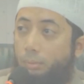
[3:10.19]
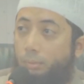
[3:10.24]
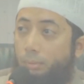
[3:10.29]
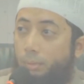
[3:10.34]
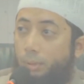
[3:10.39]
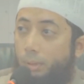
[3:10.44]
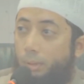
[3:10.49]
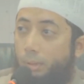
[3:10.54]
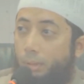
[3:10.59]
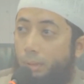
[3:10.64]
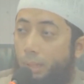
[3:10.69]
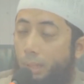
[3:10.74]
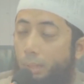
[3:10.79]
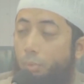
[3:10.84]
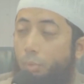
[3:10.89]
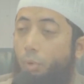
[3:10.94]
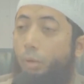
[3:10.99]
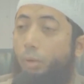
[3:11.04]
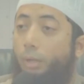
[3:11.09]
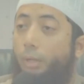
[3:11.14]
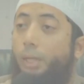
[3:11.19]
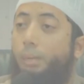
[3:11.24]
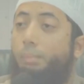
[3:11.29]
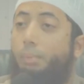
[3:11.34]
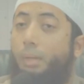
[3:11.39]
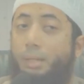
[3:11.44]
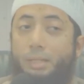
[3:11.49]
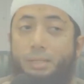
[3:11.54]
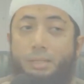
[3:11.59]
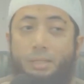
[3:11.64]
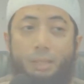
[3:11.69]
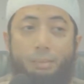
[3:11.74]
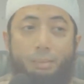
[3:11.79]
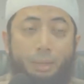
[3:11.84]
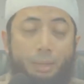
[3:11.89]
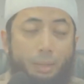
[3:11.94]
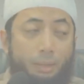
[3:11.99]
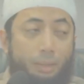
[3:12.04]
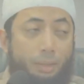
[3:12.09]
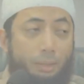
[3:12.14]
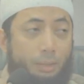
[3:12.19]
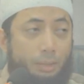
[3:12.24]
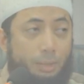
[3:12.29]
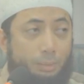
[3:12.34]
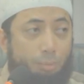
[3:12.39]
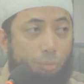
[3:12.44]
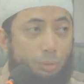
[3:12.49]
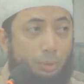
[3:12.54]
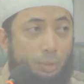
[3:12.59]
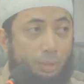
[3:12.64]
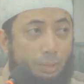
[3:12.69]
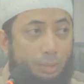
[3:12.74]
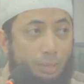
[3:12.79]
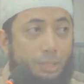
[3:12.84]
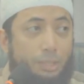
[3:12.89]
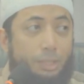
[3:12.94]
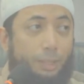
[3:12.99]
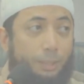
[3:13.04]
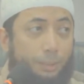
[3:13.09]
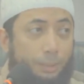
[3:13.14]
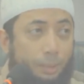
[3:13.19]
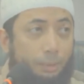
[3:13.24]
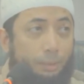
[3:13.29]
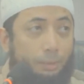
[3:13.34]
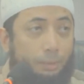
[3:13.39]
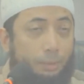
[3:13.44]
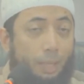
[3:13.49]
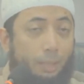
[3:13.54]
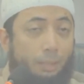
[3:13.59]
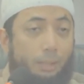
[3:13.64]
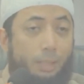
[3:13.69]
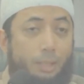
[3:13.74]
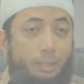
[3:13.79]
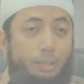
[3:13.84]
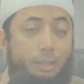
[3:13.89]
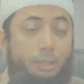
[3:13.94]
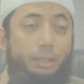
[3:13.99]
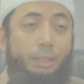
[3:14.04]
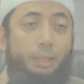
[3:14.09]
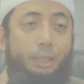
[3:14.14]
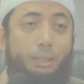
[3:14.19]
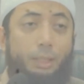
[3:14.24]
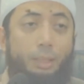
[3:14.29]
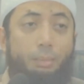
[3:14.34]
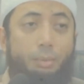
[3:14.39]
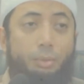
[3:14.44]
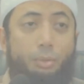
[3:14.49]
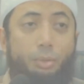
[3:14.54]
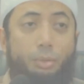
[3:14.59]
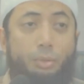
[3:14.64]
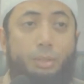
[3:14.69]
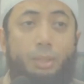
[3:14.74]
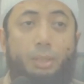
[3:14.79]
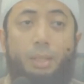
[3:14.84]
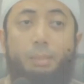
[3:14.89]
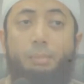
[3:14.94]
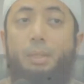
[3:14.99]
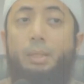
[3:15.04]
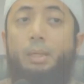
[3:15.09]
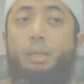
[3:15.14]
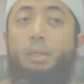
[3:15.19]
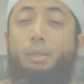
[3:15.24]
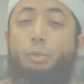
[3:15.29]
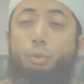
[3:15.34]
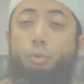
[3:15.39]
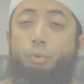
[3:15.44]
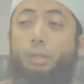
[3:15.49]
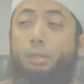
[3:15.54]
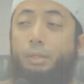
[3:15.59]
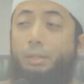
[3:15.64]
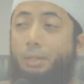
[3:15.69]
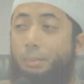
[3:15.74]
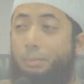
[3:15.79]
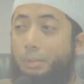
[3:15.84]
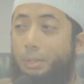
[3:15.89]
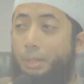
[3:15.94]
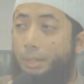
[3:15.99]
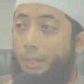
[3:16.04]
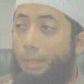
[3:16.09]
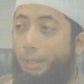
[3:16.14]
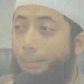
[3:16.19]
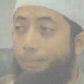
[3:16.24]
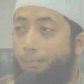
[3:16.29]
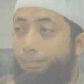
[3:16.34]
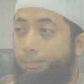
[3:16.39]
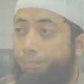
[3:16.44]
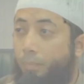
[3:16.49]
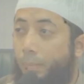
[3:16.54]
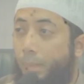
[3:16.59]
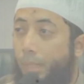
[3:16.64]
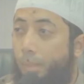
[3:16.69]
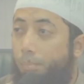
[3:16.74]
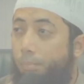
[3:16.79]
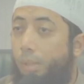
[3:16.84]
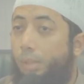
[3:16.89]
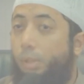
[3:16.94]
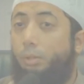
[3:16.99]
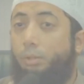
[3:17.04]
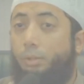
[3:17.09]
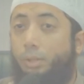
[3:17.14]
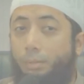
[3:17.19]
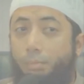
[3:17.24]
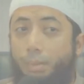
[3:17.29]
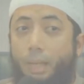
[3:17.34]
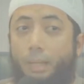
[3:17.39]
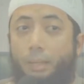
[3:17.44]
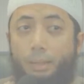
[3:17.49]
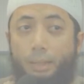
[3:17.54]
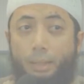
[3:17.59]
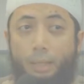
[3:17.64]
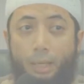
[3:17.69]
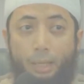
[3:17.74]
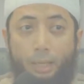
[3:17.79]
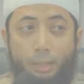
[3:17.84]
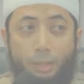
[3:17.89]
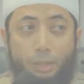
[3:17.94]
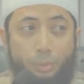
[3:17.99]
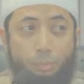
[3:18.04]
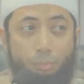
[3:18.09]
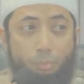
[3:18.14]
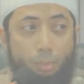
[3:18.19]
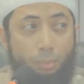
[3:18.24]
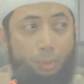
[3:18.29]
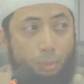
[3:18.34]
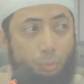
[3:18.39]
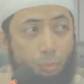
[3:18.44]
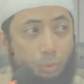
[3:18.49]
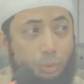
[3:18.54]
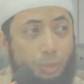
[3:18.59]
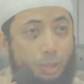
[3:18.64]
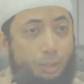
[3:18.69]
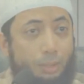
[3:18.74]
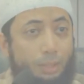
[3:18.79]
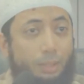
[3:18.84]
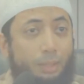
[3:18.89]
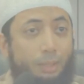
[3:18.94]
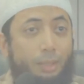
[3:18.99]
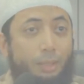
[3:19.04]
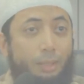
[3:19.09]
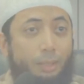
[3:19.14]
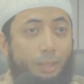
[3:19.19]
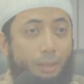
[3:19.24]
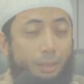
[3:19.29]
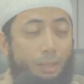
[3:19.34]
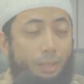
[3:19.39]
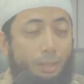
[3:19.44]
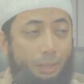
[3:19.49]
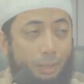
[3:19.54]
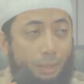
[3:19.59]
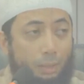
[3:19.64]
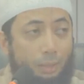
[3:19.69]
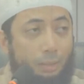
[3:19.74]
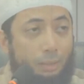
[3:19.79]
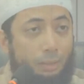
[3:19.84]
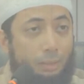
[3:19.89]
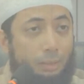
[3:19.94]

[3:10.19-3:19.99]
ya, Ibrahim alaihissalam yang akan kita sebutkan kisahnya, kakek kesekian Nabi SAW juga tetap saja beliau terbaik di kalangan semua manusia karena dikenal dengan Khalil,